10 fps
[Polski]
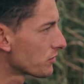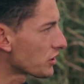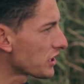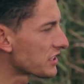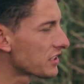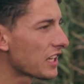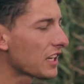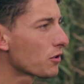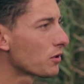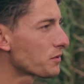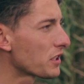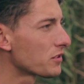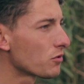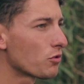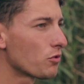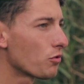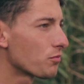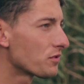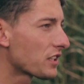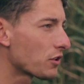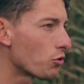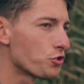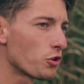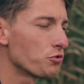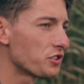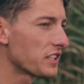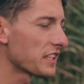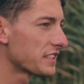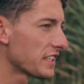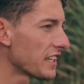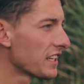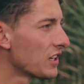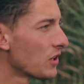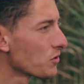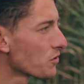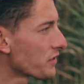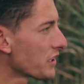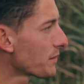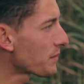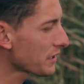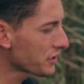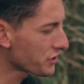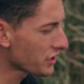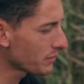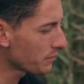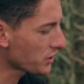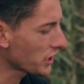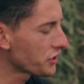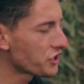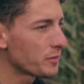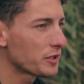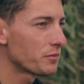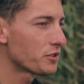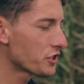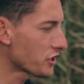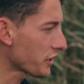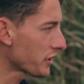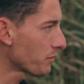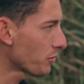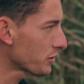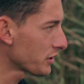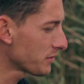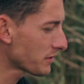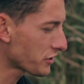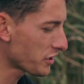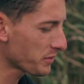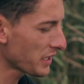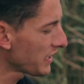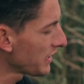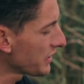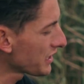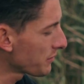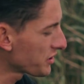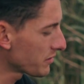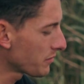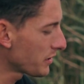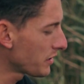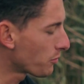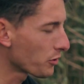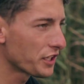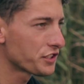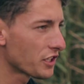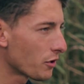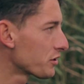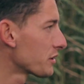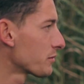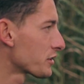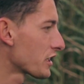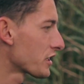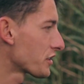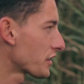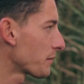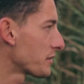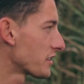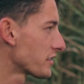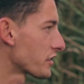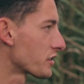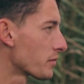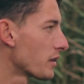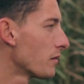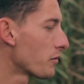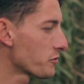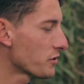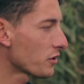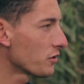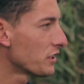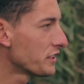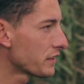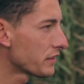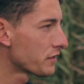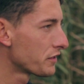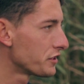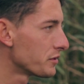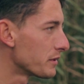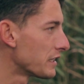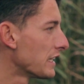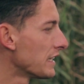że jest lekko, na przykład tak osiądzie na dnie, to wtedy praktycznie my przejedziemy tym ciężarkiem po tym zaczepie i nie będziemy mieli pojęcia o tym, że, że tam jest ten zaczep. Po prostu tego nie wychwycimy.